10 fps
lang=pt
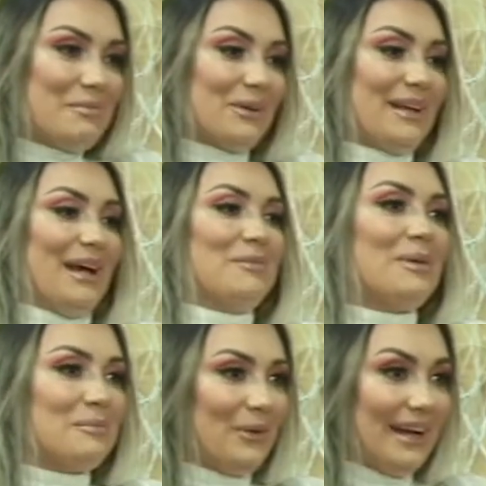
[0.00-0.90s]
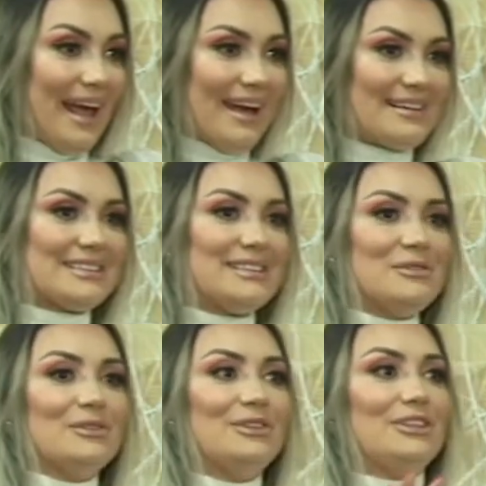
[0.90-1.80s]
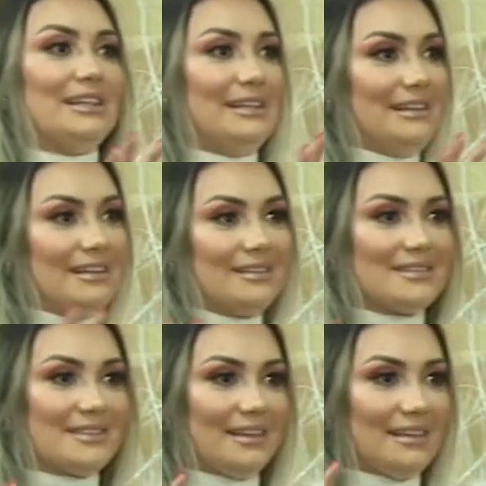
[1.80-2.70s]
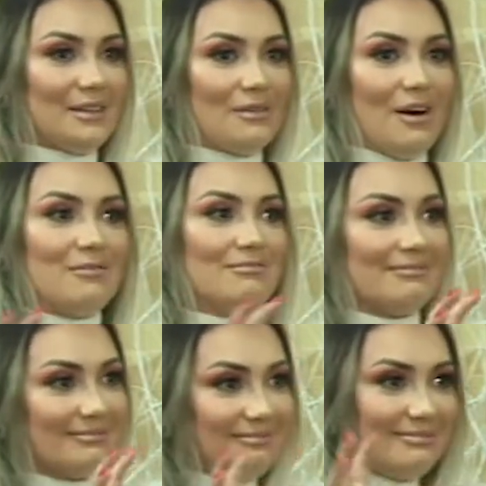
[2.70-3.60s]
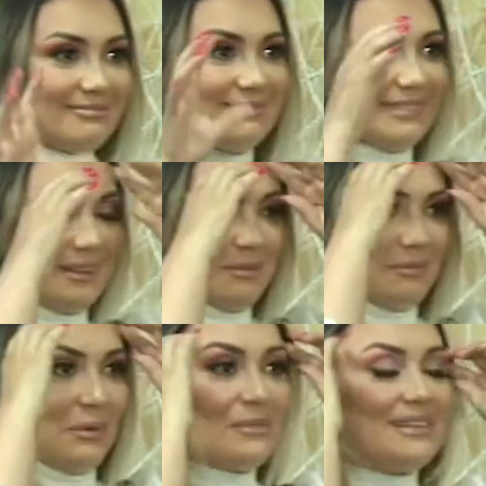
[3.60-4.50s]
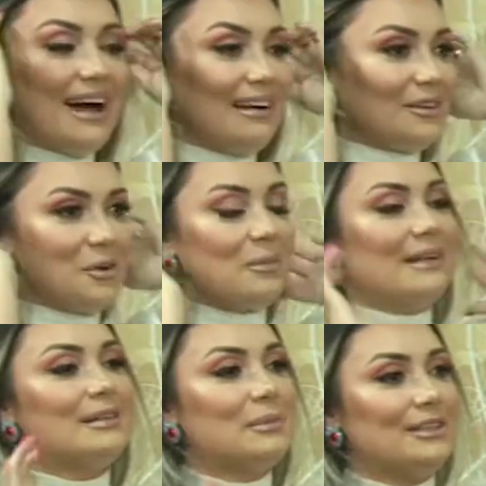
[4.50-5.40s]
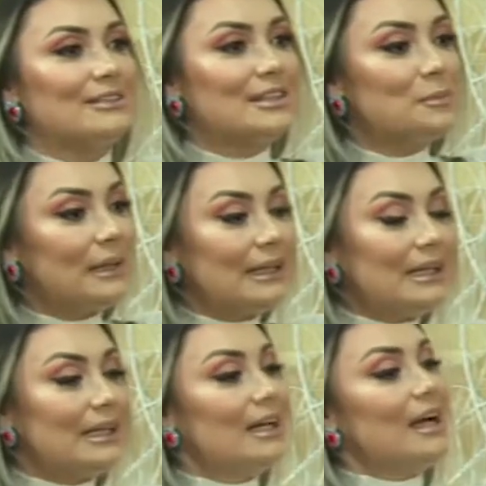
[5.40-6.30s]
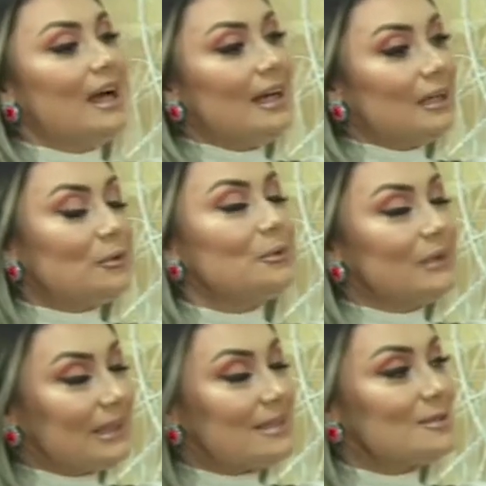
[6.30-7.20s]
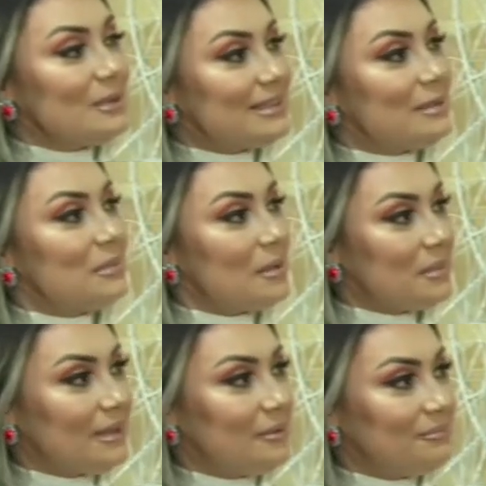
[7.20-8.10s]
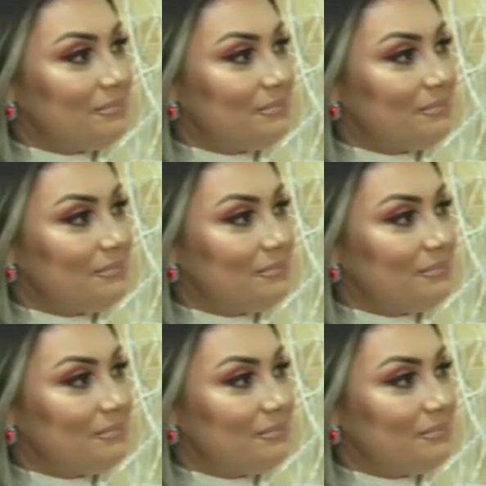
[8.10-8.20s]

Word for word: porque era uma boneca assim onde ia sair igual um, não, montada completamente, desde pequenininha, com criações da minha mãe.